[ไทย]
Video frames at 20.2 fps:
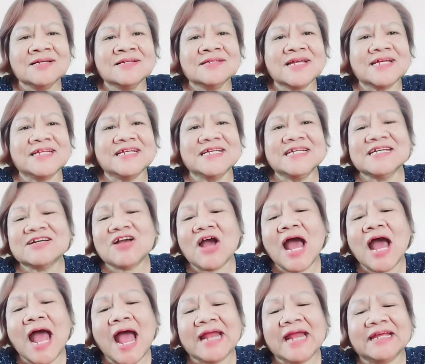ในที่นี้ก็
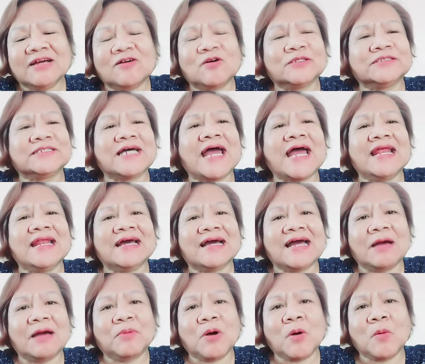ฮาในคนไทยแหละ
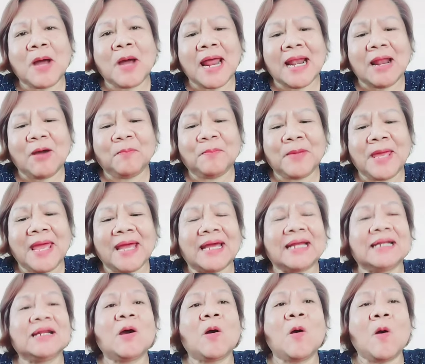ค่ะ เพราะว่าเราแปลกั
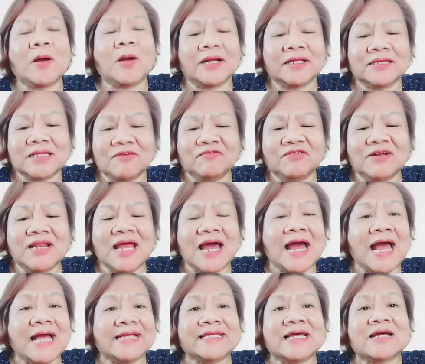นออกนะ แต่ฝรั่ง
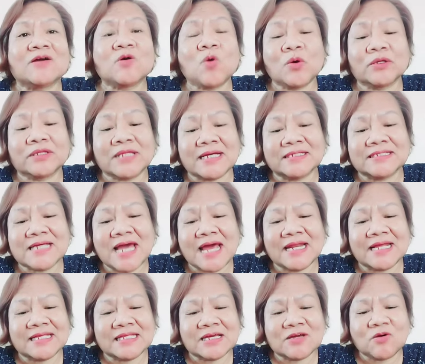อาจจะงงต่างชาติ
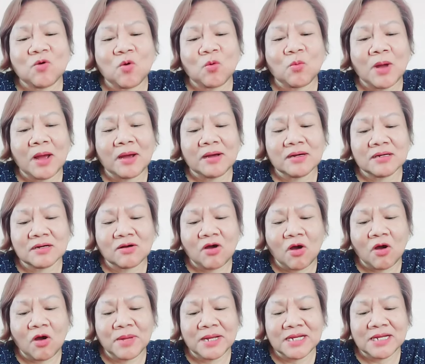อาจจะงงว่าเออค
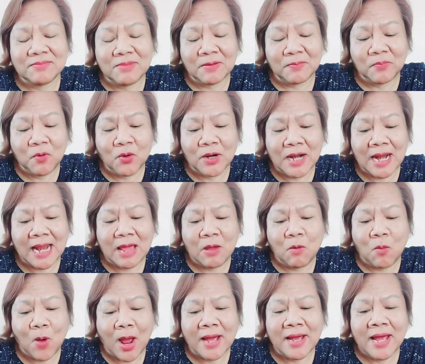อมเมนต์นี้มันพูดอะไร
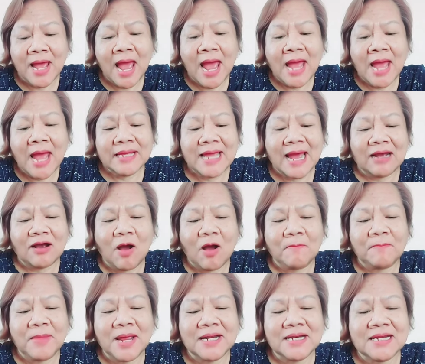วะ อย่างคอ
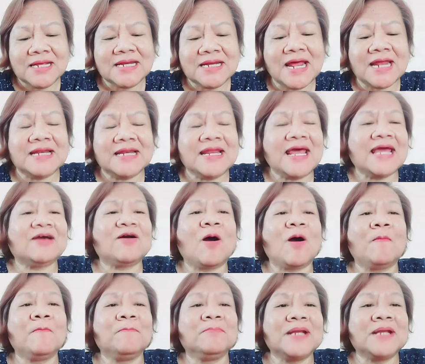มเมนต์นี้นั้นได้ค
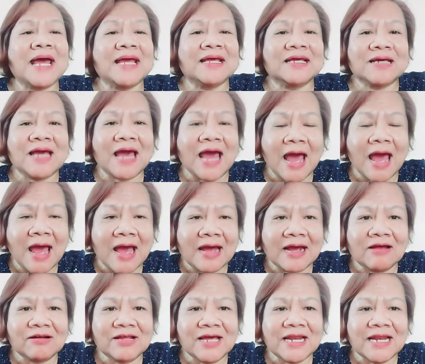อม ได้อ่า
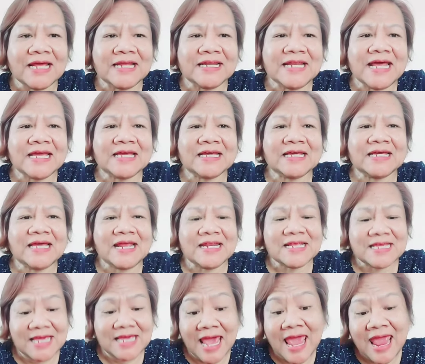เขาเรียกอะไรได้เอน
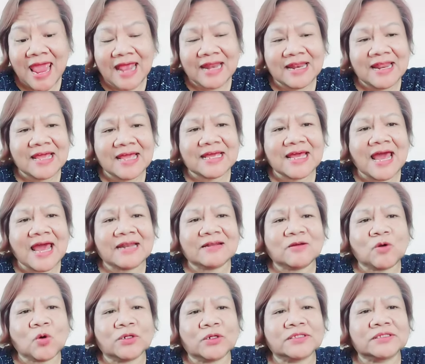เกตได้การ
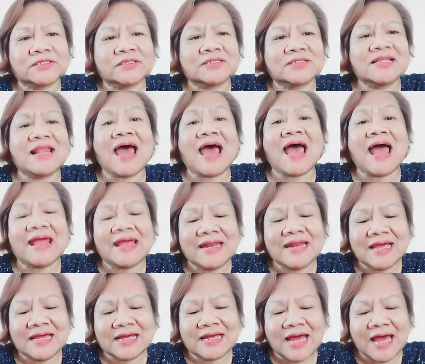กดไลค์
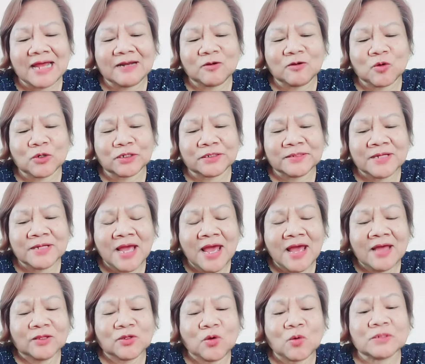ได้การกด
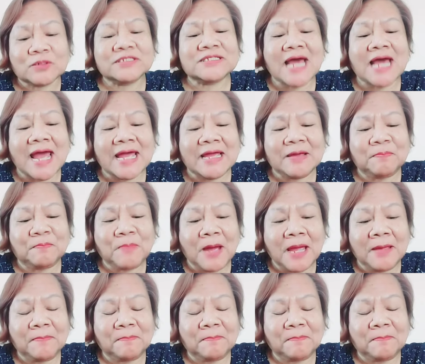ถูกใจไป